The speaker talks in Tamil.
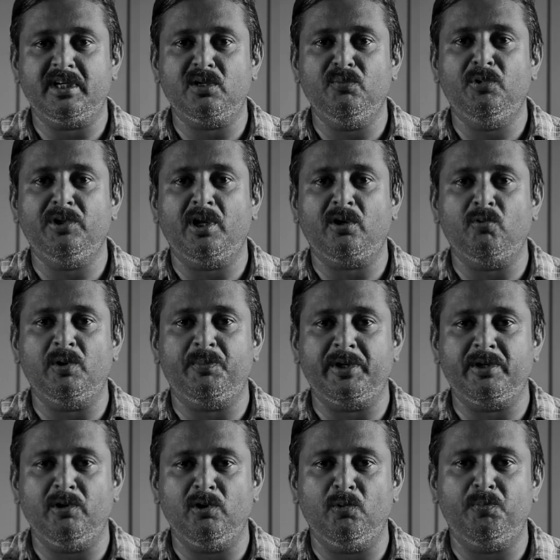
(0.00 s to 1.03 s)
சேர்க்கும்போது இருக்கக்கூடிய
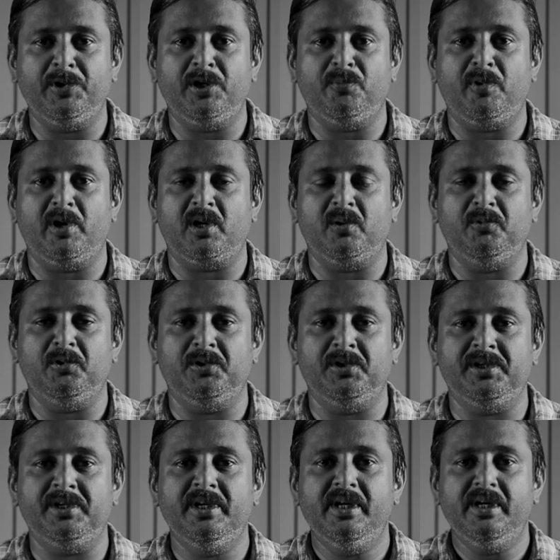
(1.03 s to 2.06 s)
பதிவுகளையும் ஒப்பிட்டு பார்க்கும்போது